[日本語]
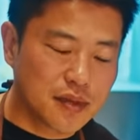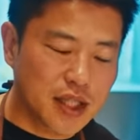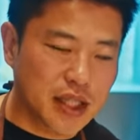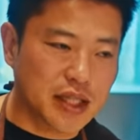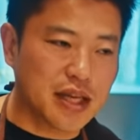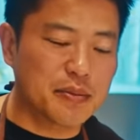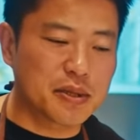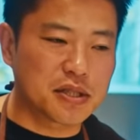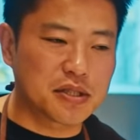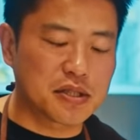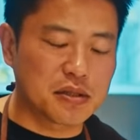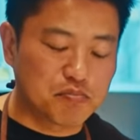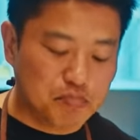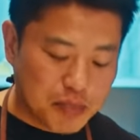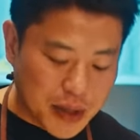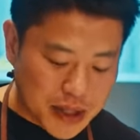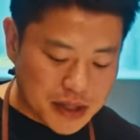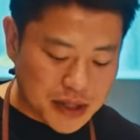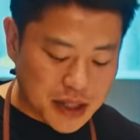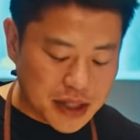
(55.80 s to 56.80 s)
でキャベツいっ
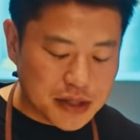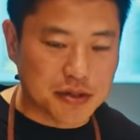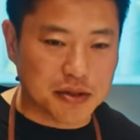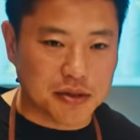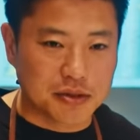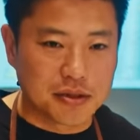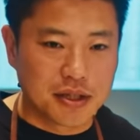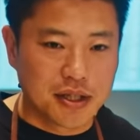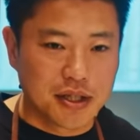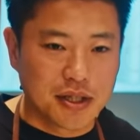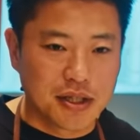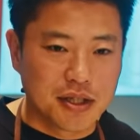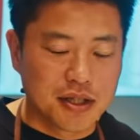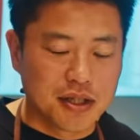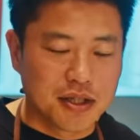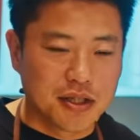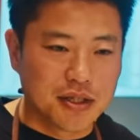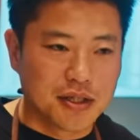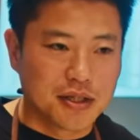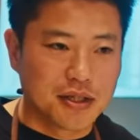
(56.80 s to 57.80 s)
ぱい使えるんですよ
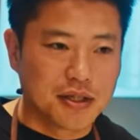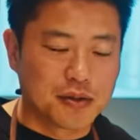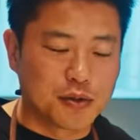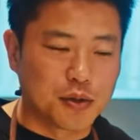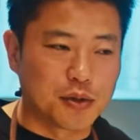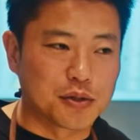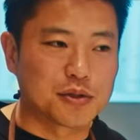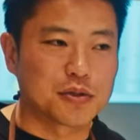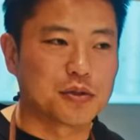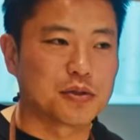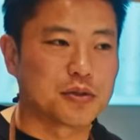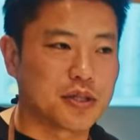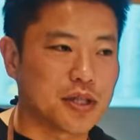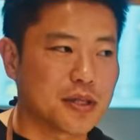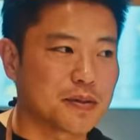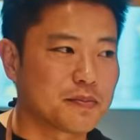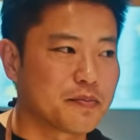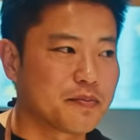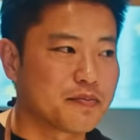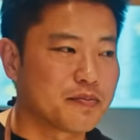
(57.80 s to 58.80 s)
コールスローって
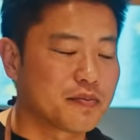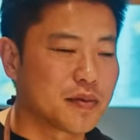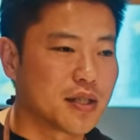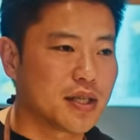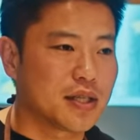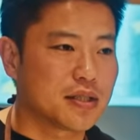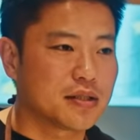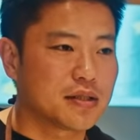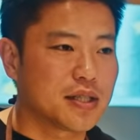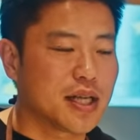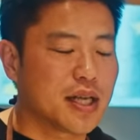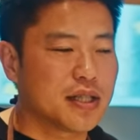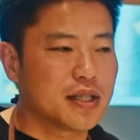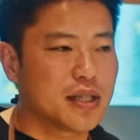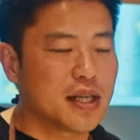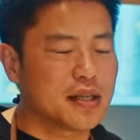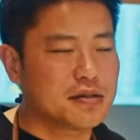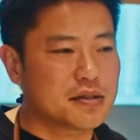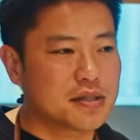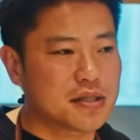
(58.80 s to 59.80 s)
で大
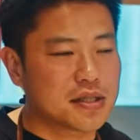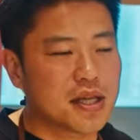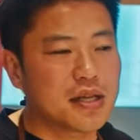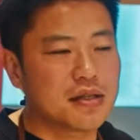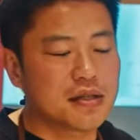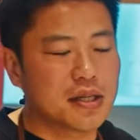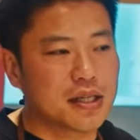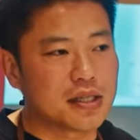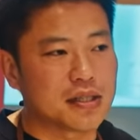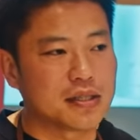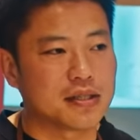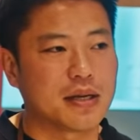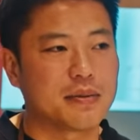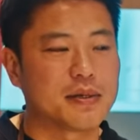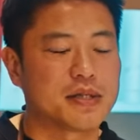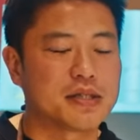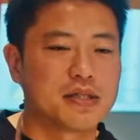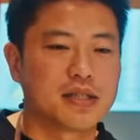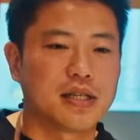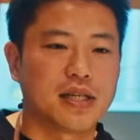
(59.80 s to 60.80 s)
体2日ぐらい食
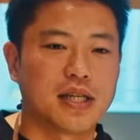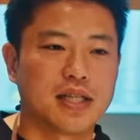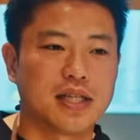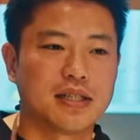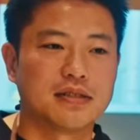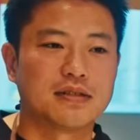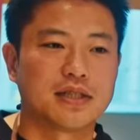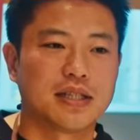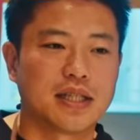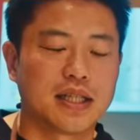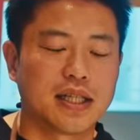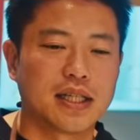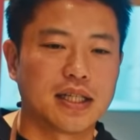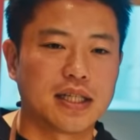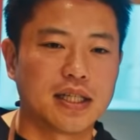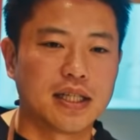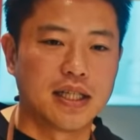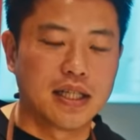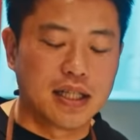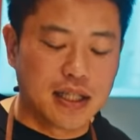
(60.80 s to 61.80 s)
べ続けられるん
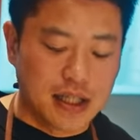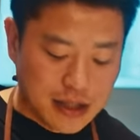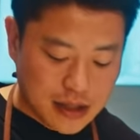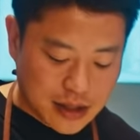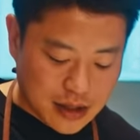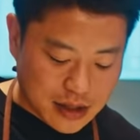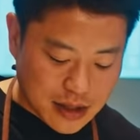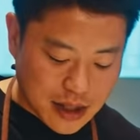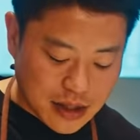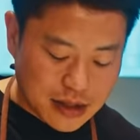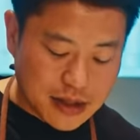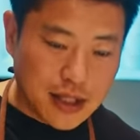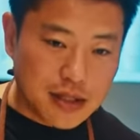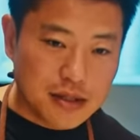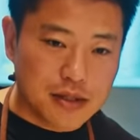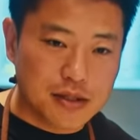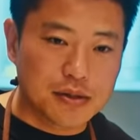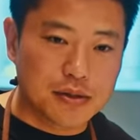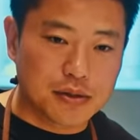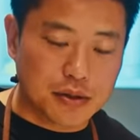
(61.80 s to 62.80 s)
でだからたくさ
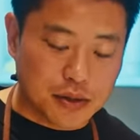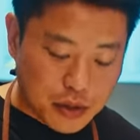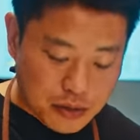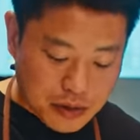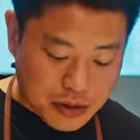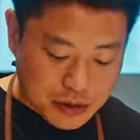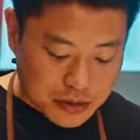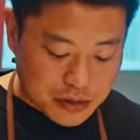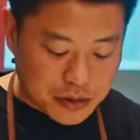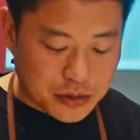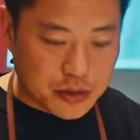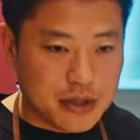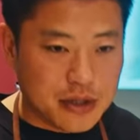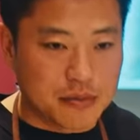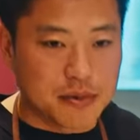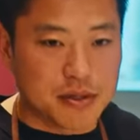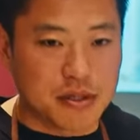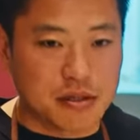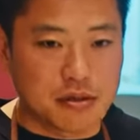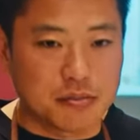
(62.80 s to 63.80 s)
ん作って今日はこのや
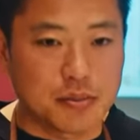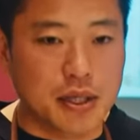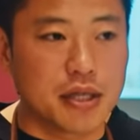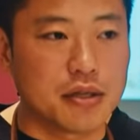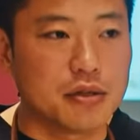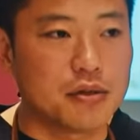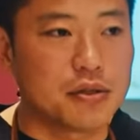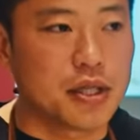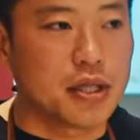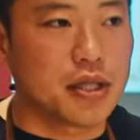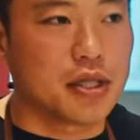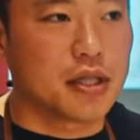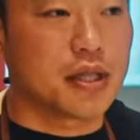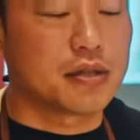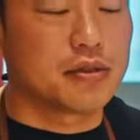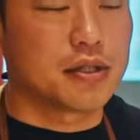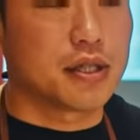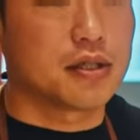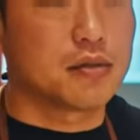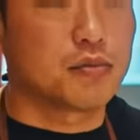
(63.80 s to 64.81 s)
りますけど倍量で
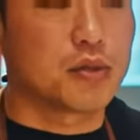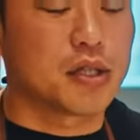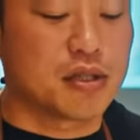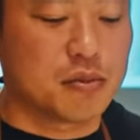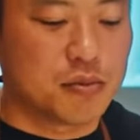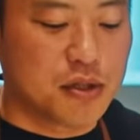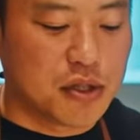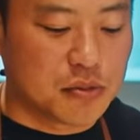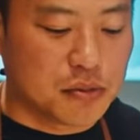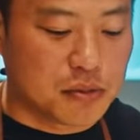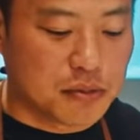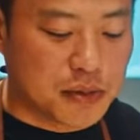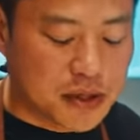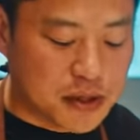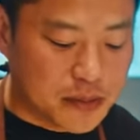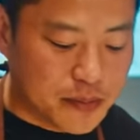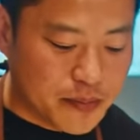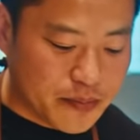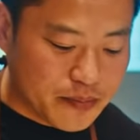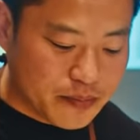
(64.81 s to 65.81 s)
あのやってもらってもいいと思いま
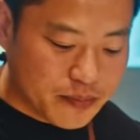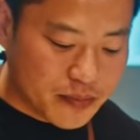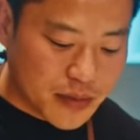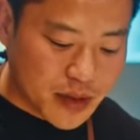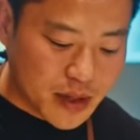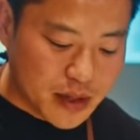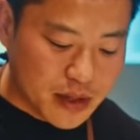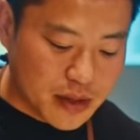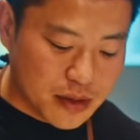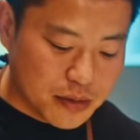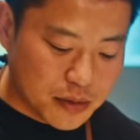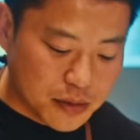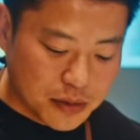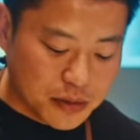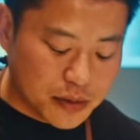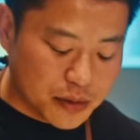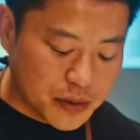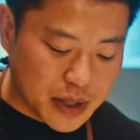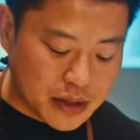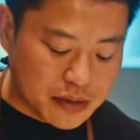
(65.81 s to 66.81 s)
すあのこの
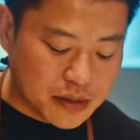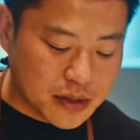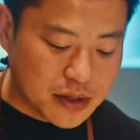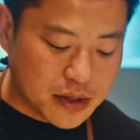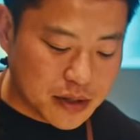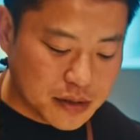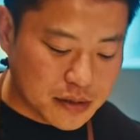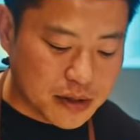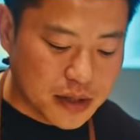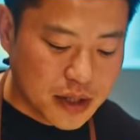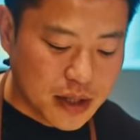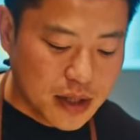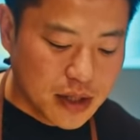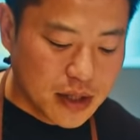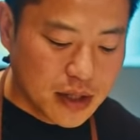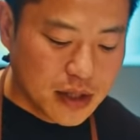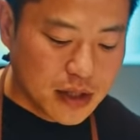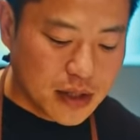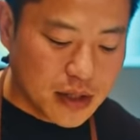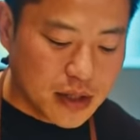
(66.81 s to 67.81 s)
量でやるんですけど
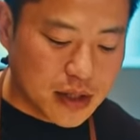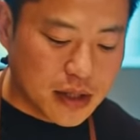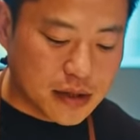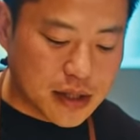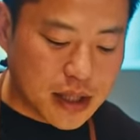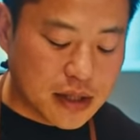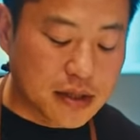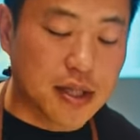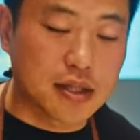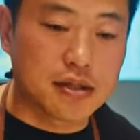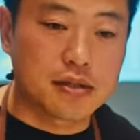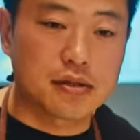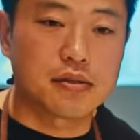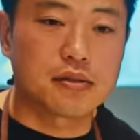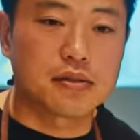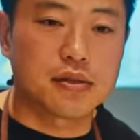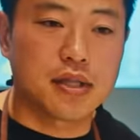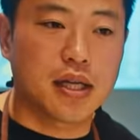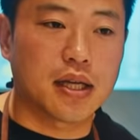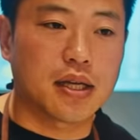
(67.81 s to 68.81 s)
からたくさん作っ
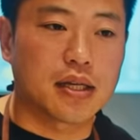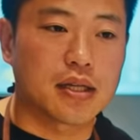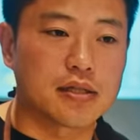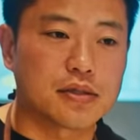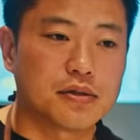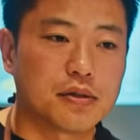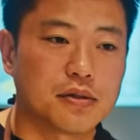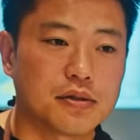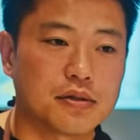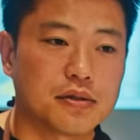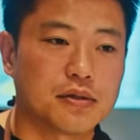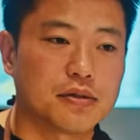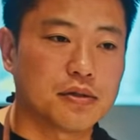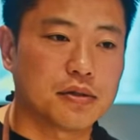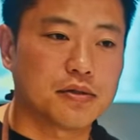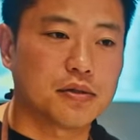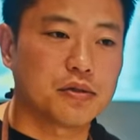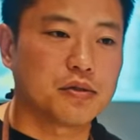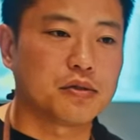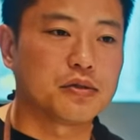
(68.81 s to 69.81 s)
てストックしとく
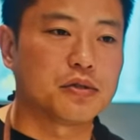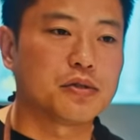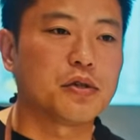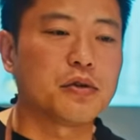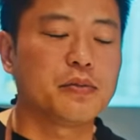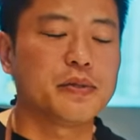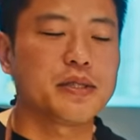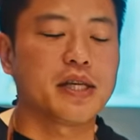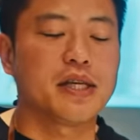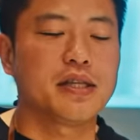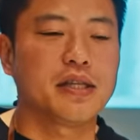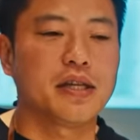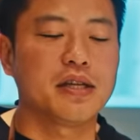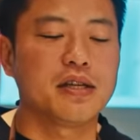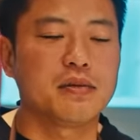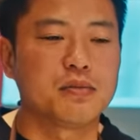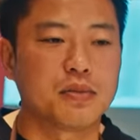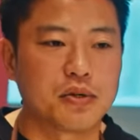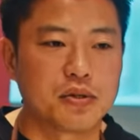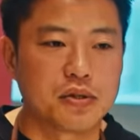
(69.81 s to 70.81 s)
とちょっと常備菜的
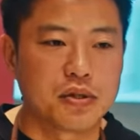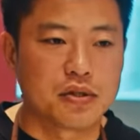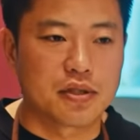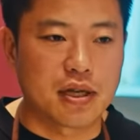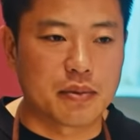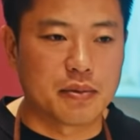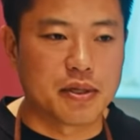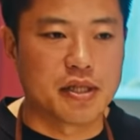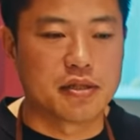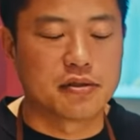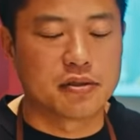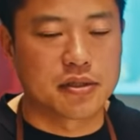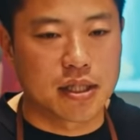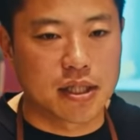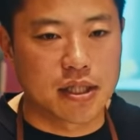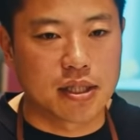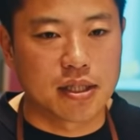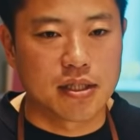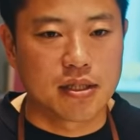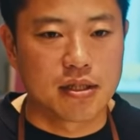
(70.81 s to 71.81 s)
にも食べれるん
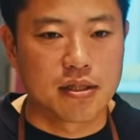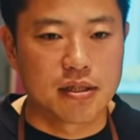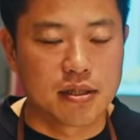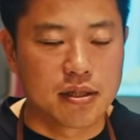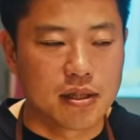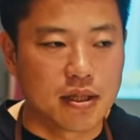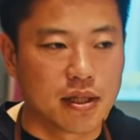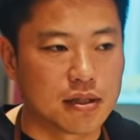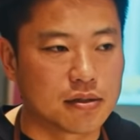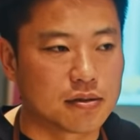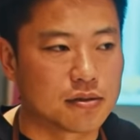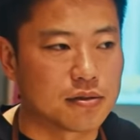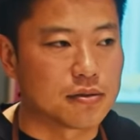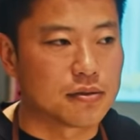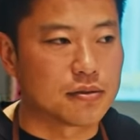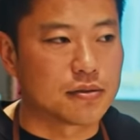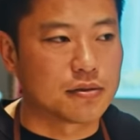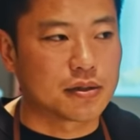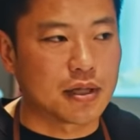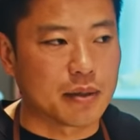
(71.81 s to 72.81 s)
であ
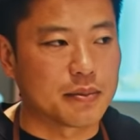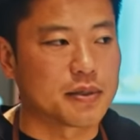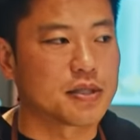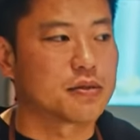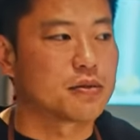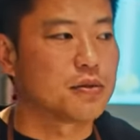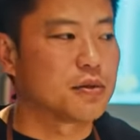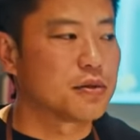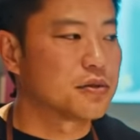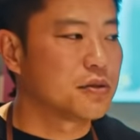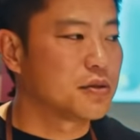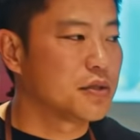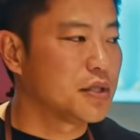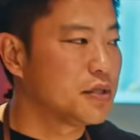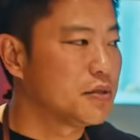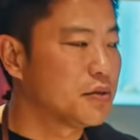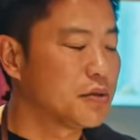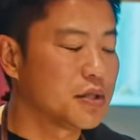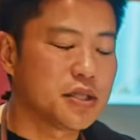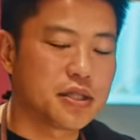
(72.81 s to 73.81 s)
のキャベツのコールスロー
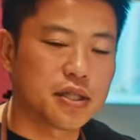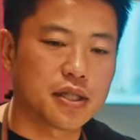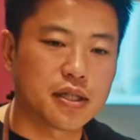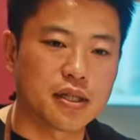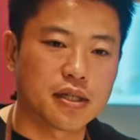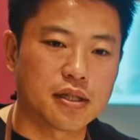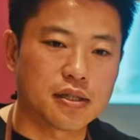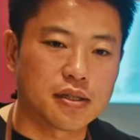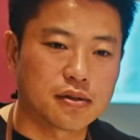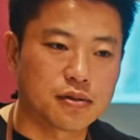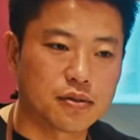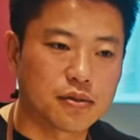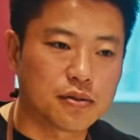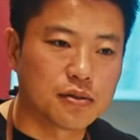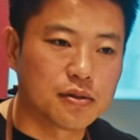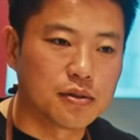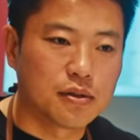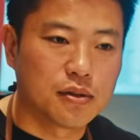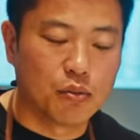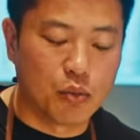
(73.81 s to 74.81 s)
非常にいいんじゃないかなと
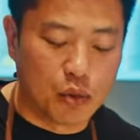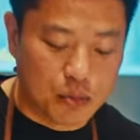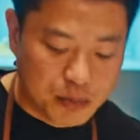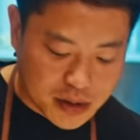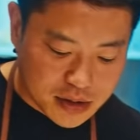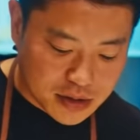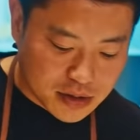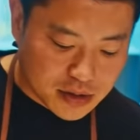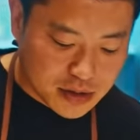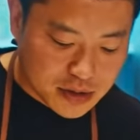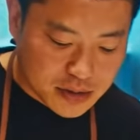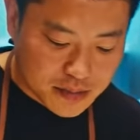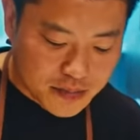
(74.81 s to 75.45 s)
思います